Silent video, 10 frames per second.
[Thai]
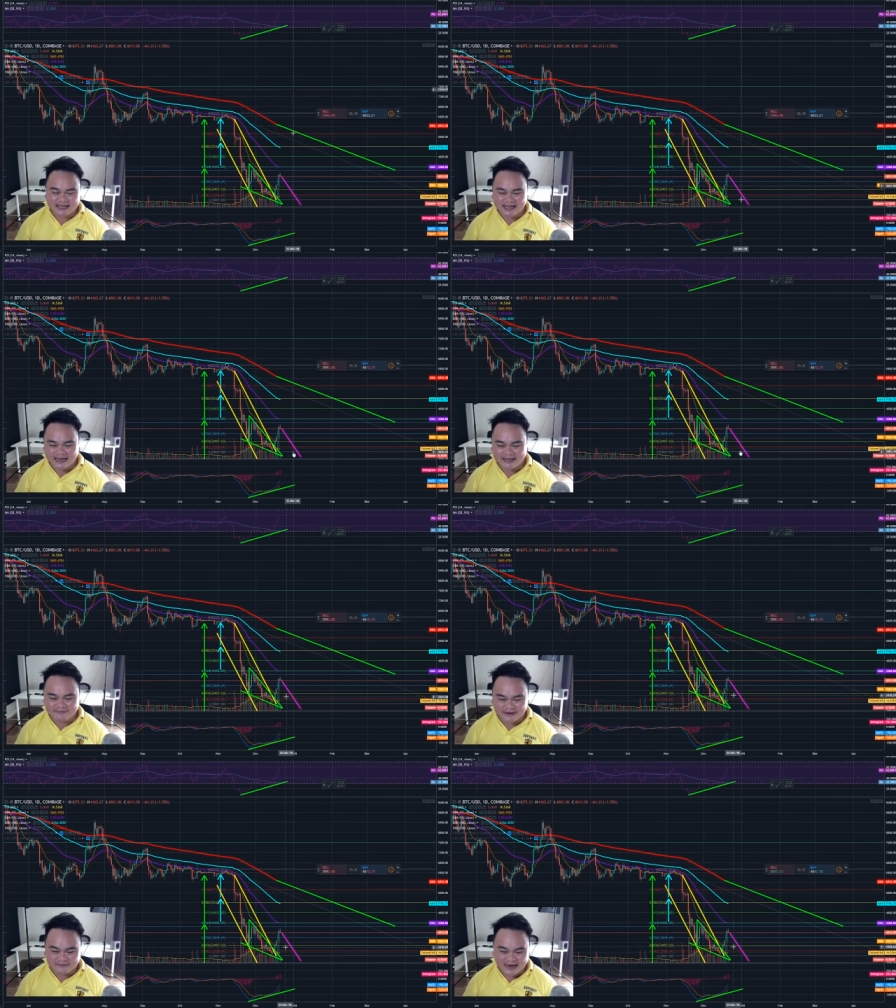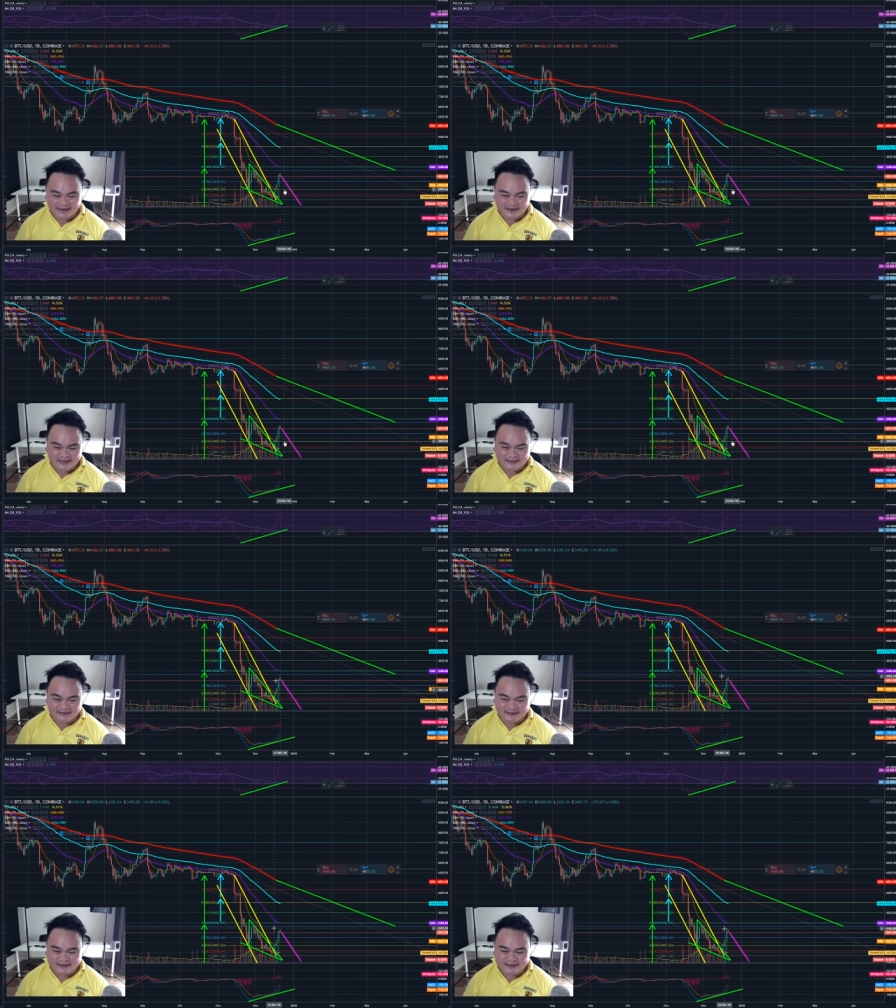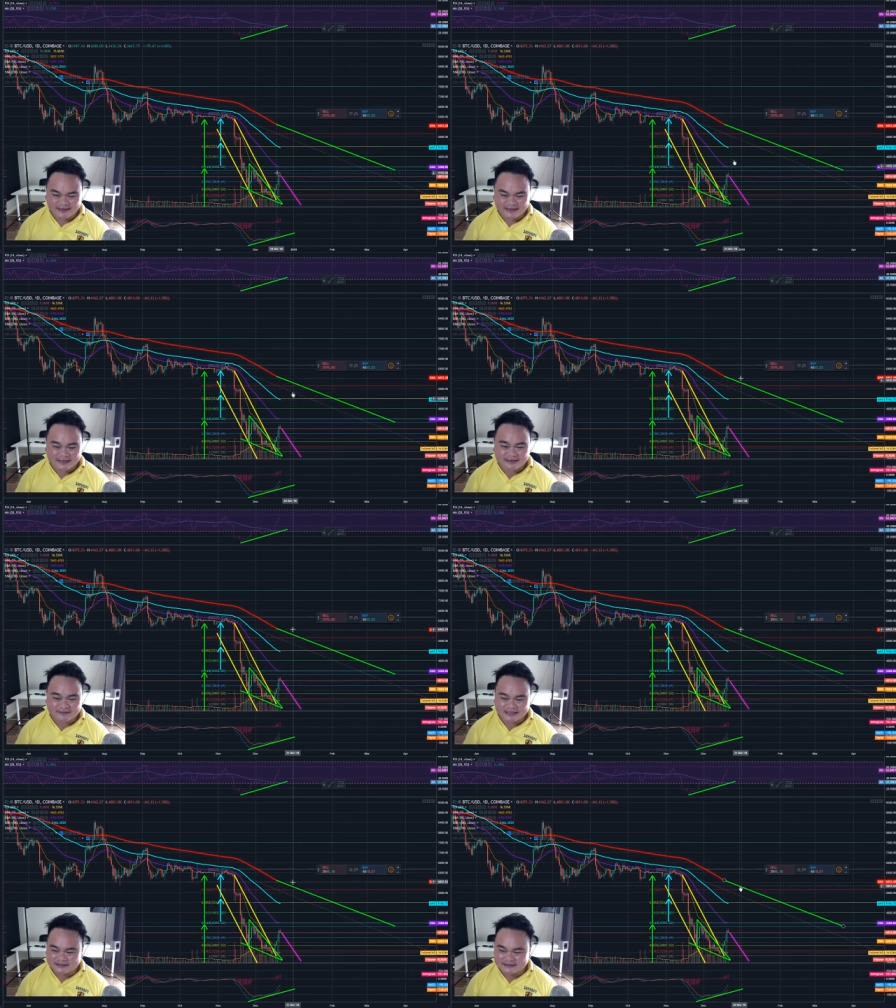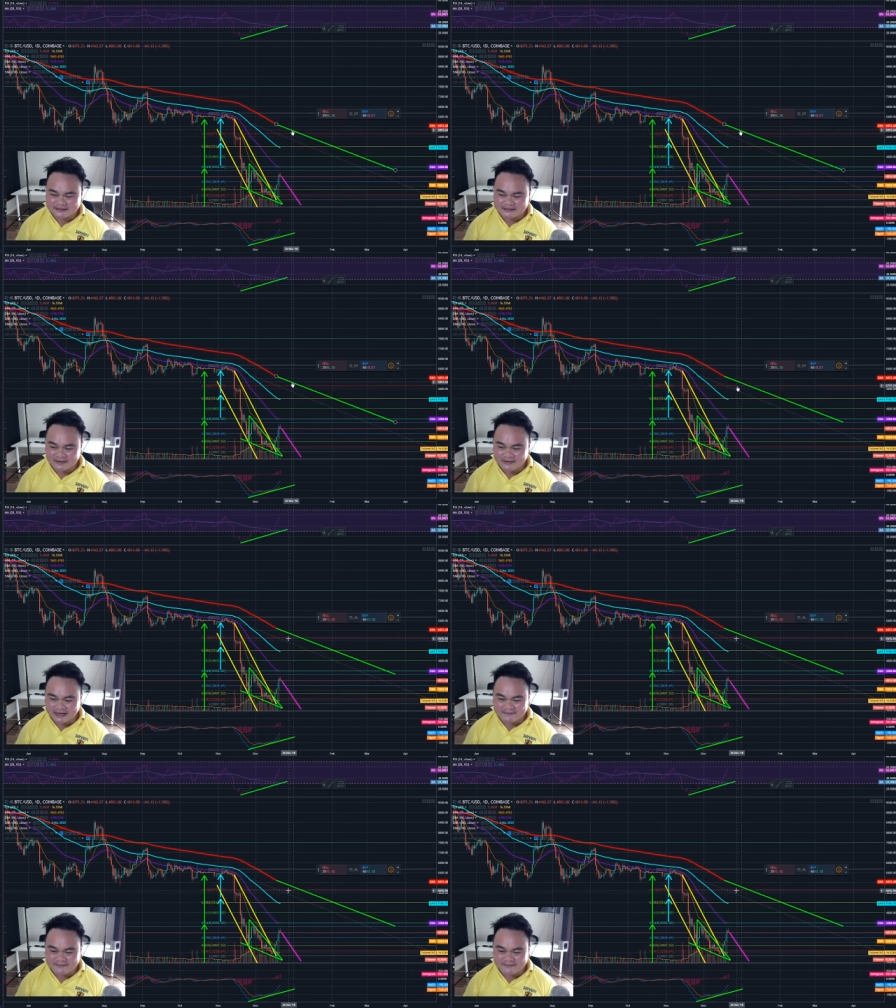ใครจะฝันหวานตอนนี้ว่าขึ้นไปทดสอบ